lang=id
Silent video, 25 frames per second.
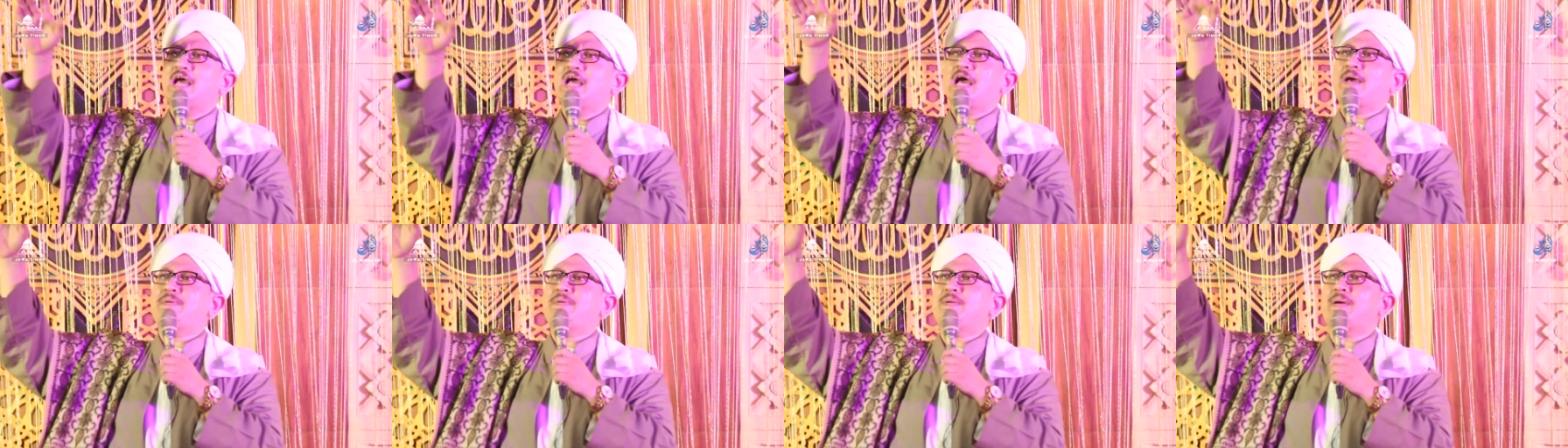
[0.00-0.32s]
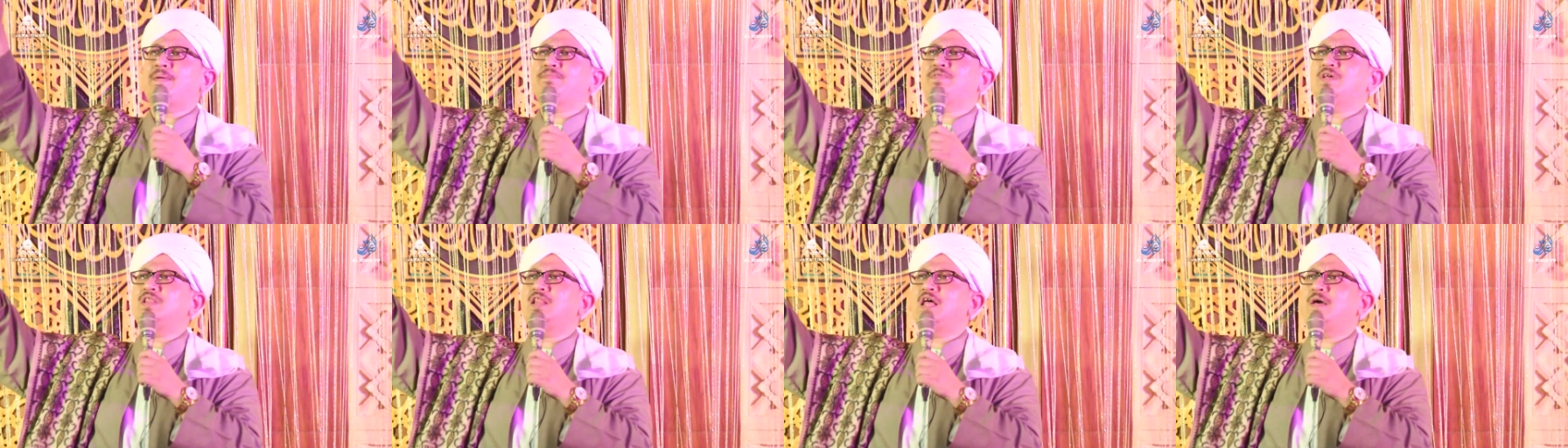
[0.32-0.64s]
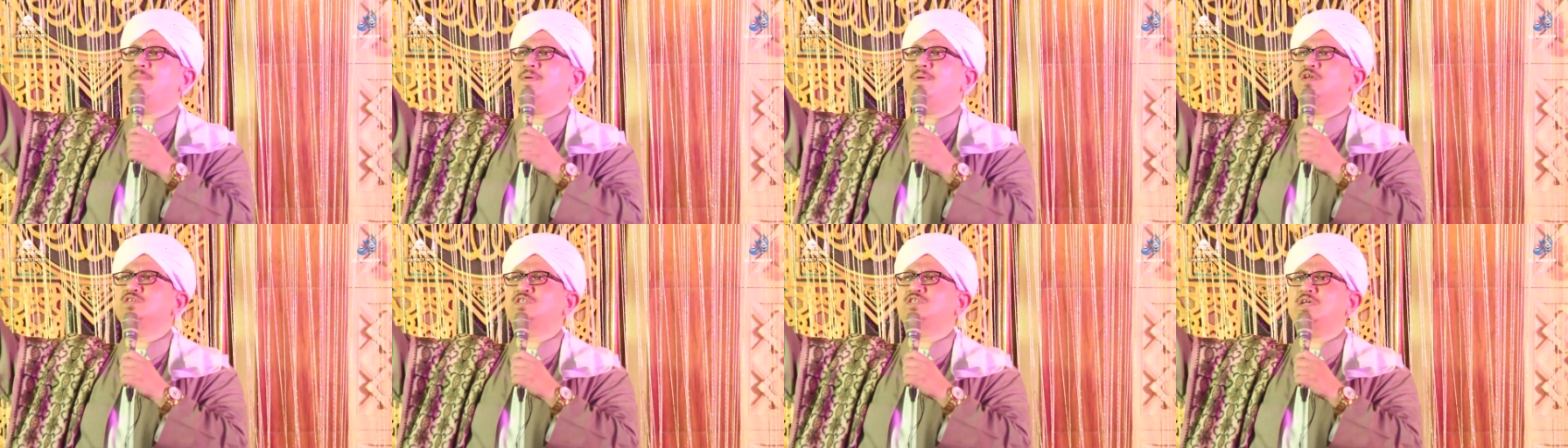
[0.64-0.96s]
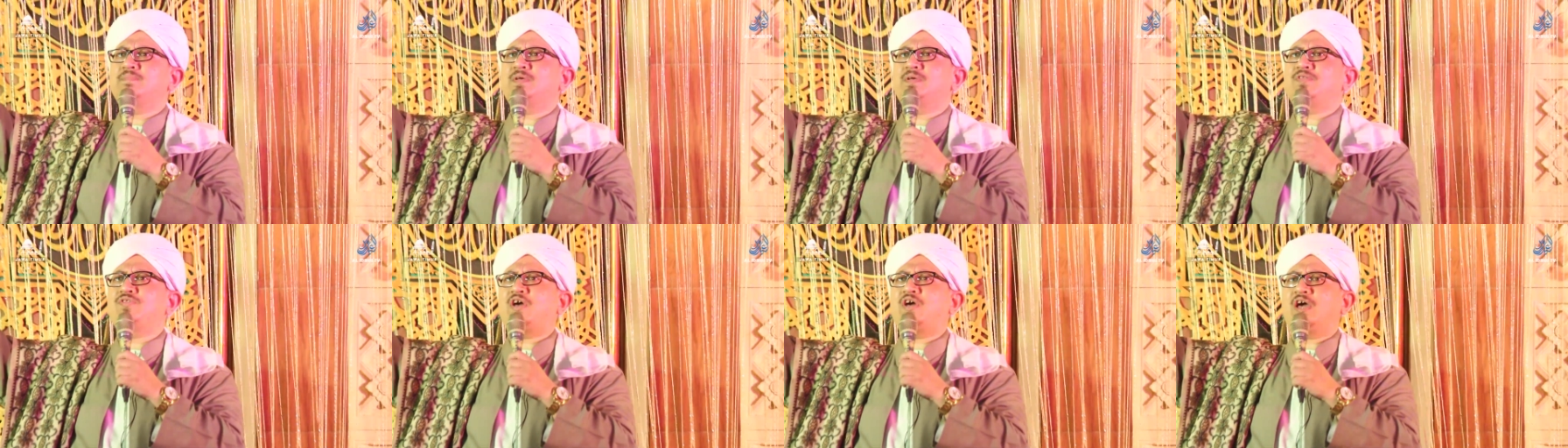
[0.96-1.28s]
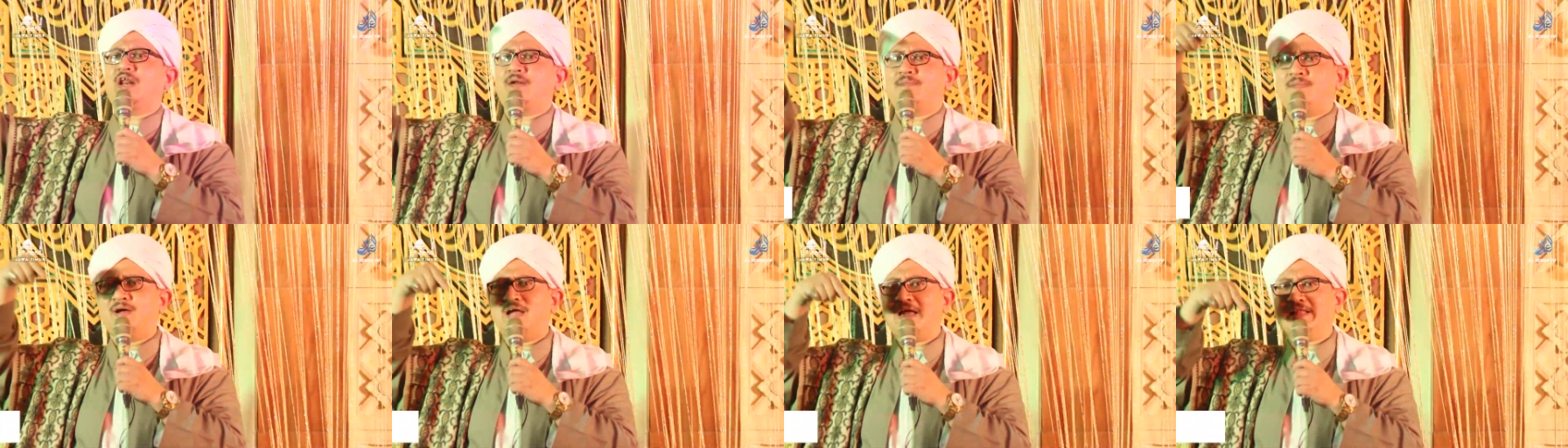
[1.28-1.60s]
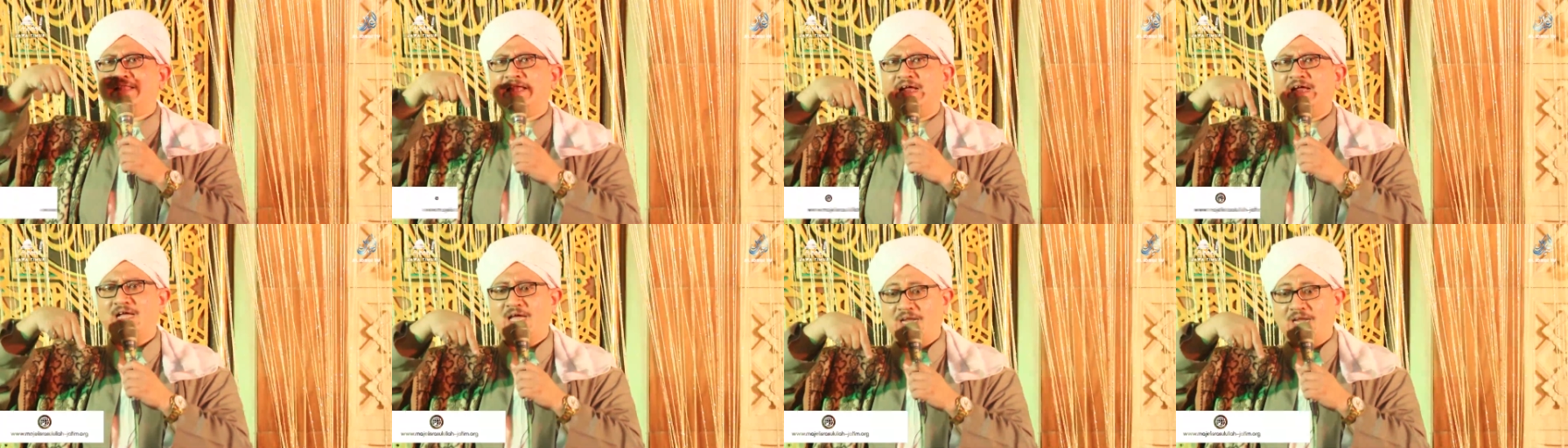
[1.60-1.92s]
Habib Abdullah bin Husain bin Tahir
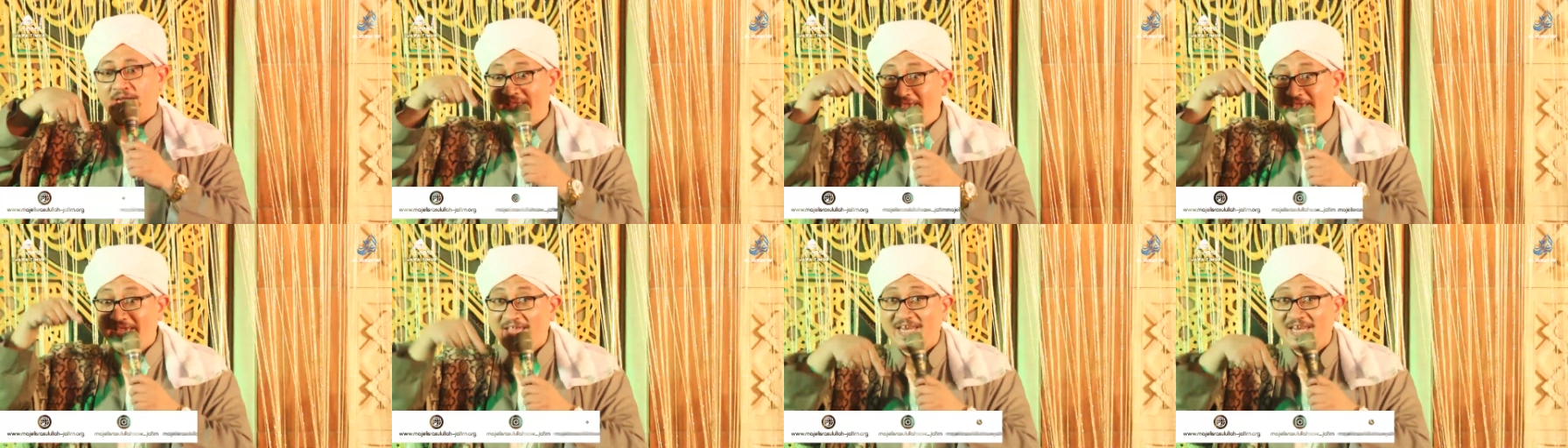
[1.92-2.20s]
mengatakan,